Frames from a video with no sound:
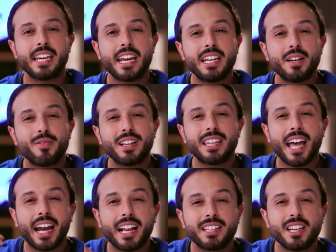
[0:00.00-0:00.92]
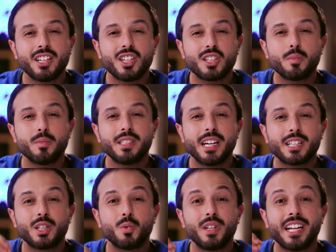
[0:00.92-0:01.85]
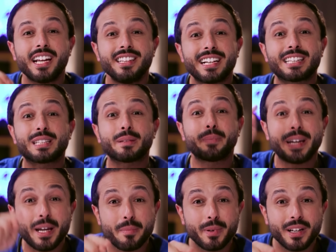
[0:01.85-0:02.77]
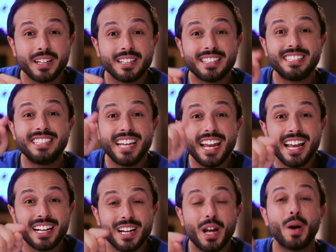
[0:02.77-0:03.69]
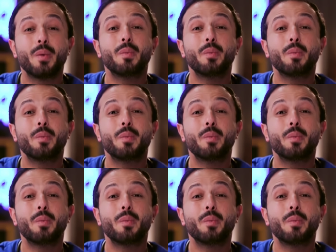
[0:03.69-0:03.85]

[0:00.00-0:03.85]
يعني في الداخل ديال الجسم ديالك تيولي عندك الطبيب ديالك